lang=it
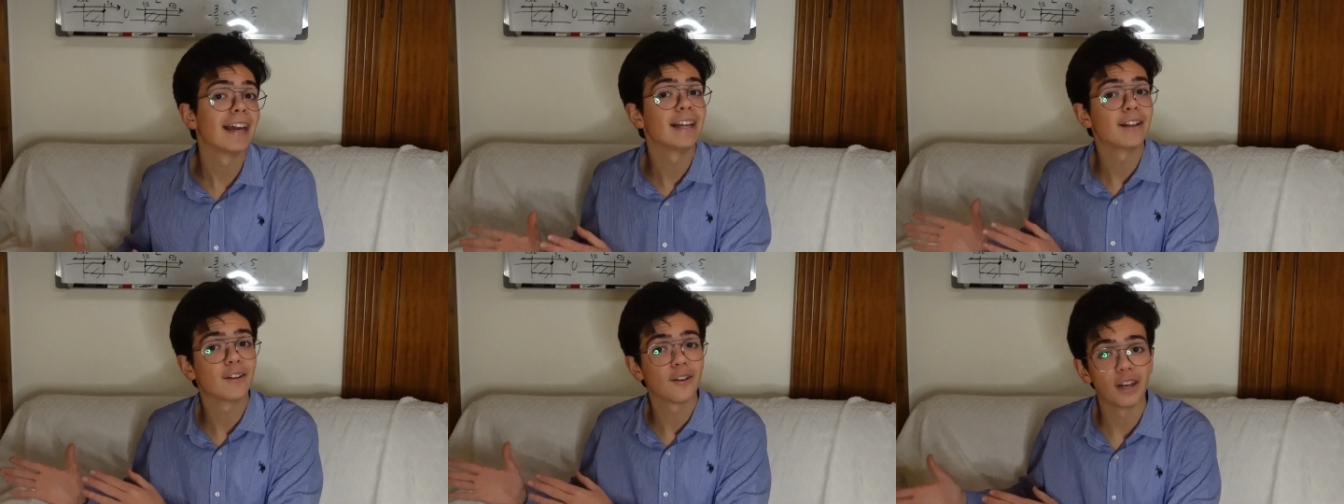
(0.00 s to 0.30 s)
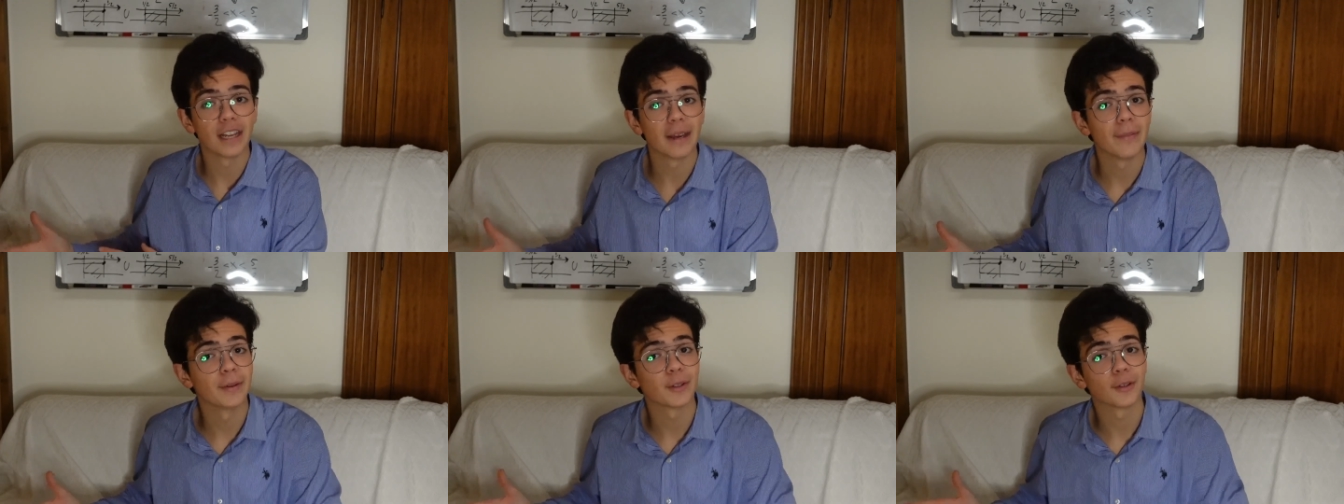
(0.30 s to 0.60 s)
il
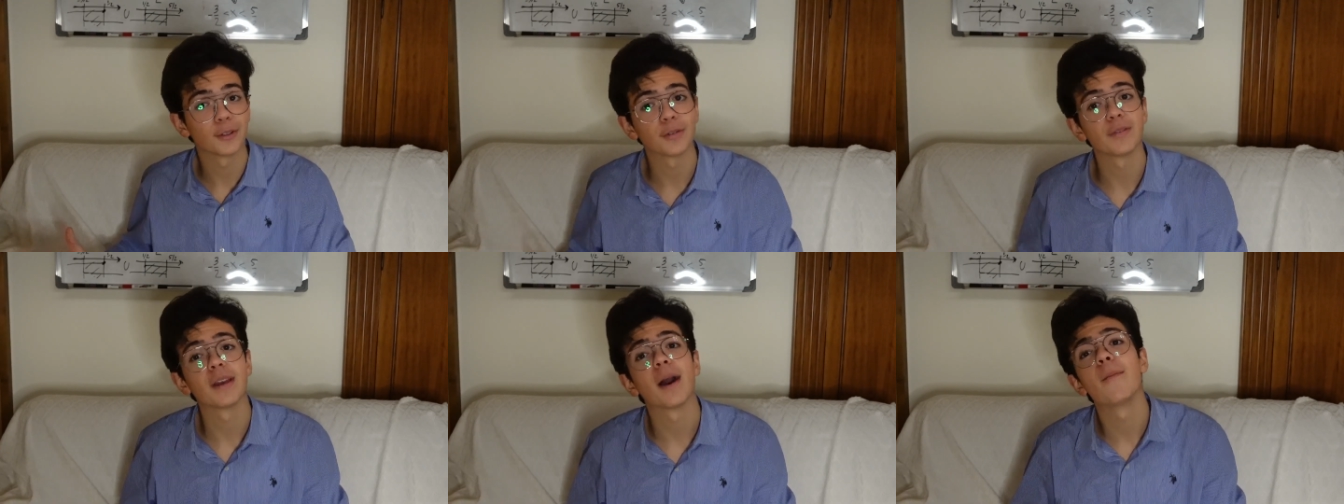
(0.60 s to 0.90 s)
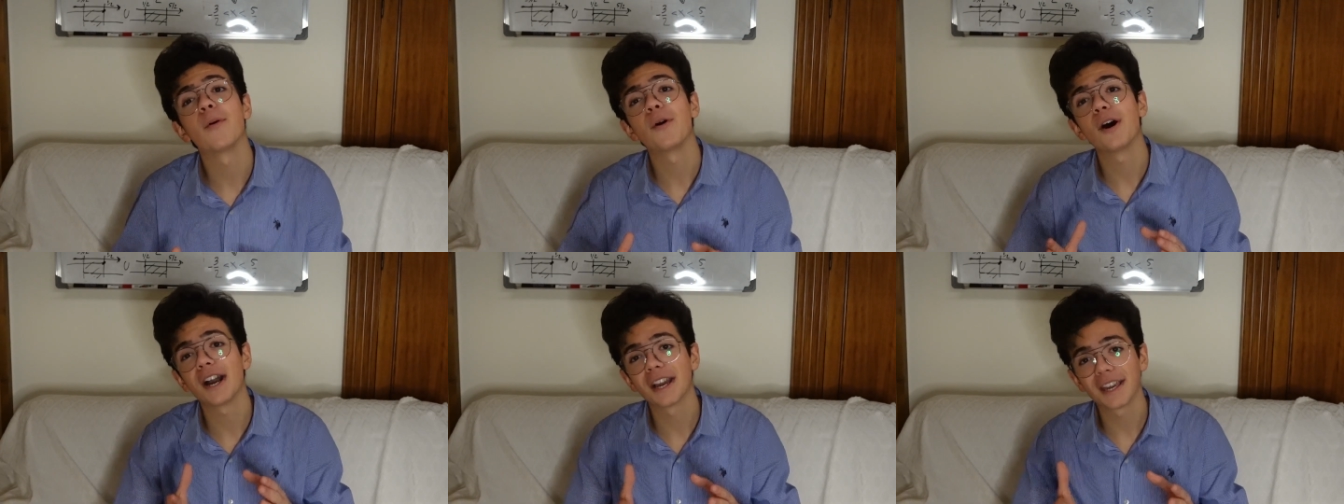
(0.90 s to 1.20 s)
collegamento lo
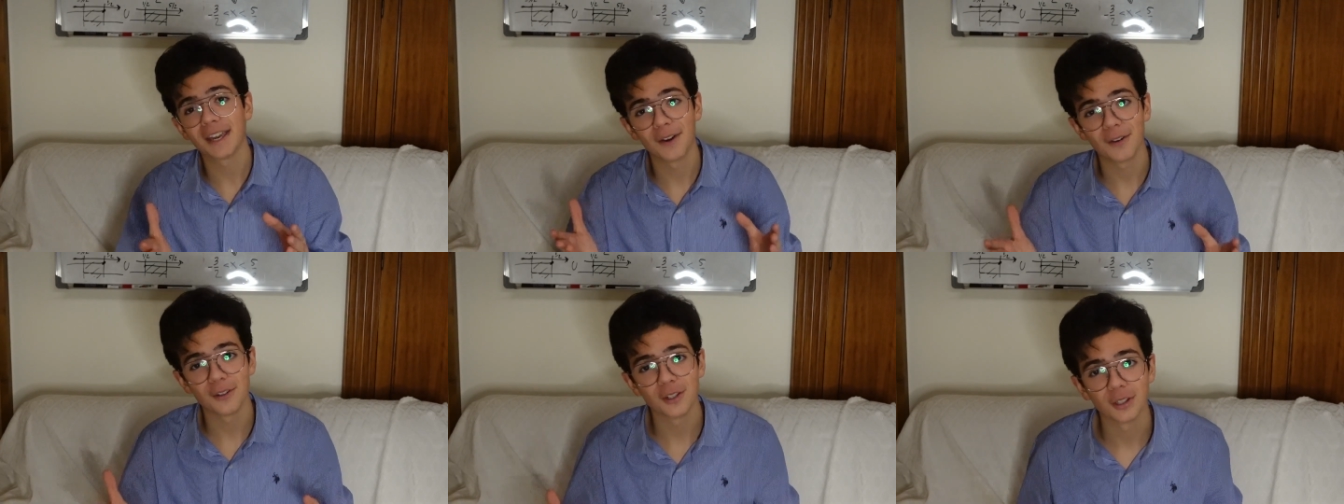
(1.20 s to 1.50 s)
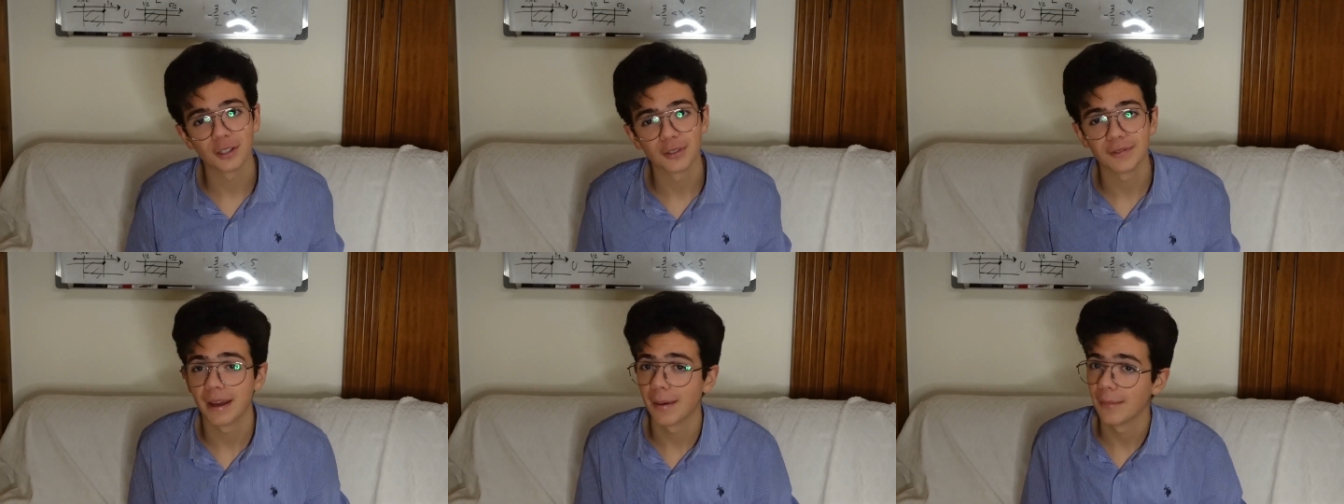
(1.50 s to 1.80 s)
troviamo, anche oggi
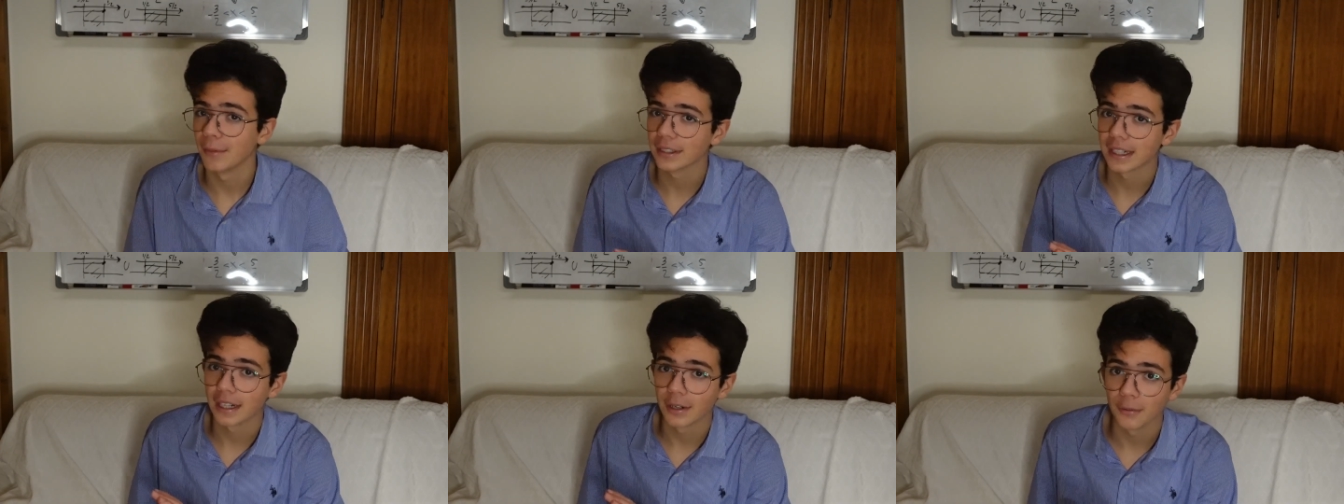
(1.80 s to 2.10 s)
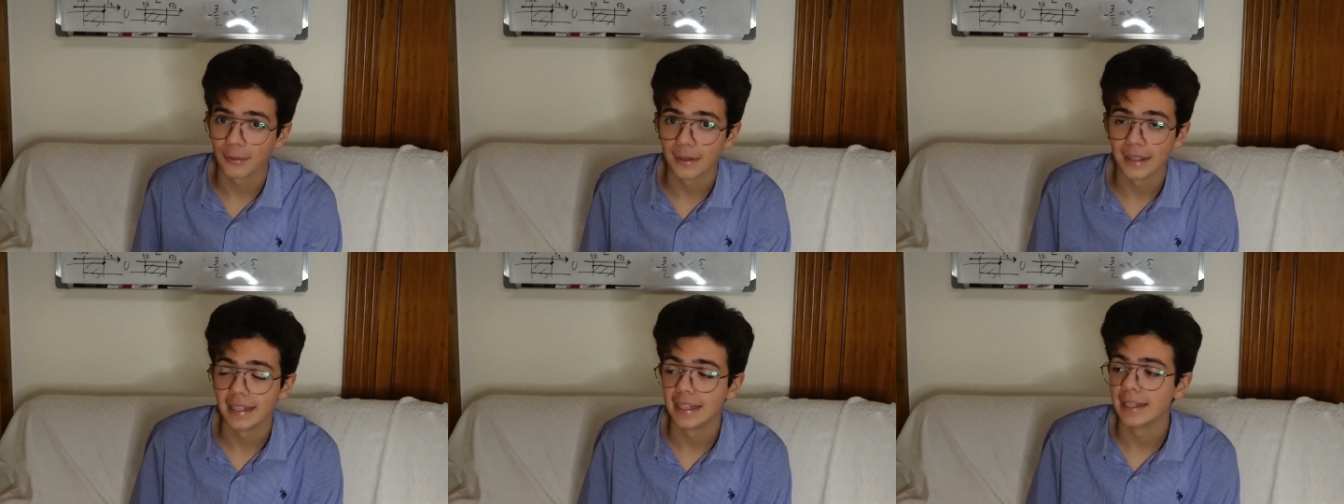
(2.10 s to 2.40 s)
lo troviamo,
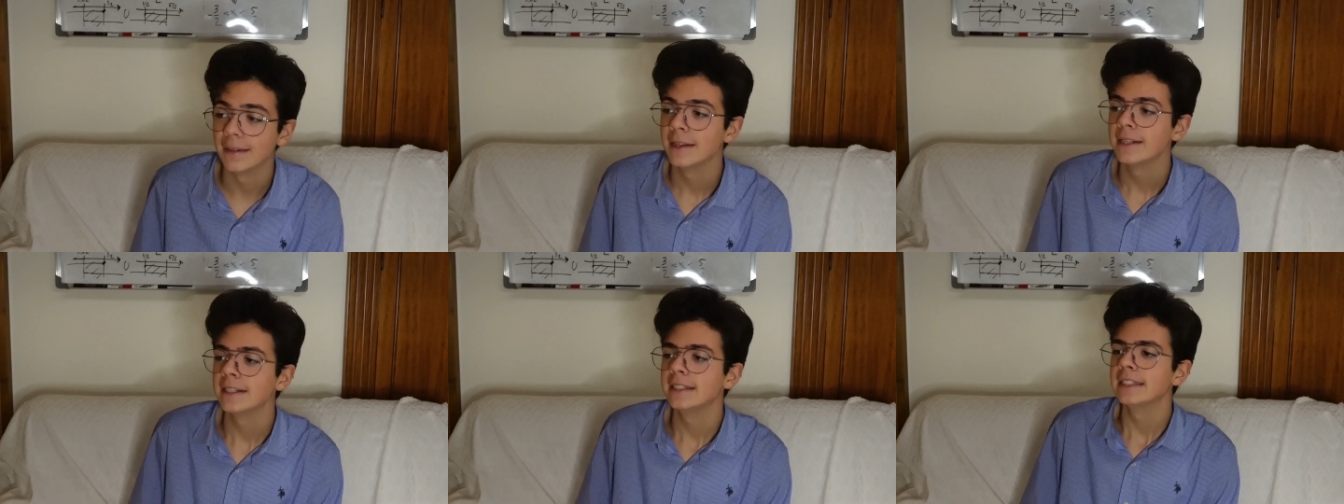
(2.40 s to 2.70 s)
tranquilli.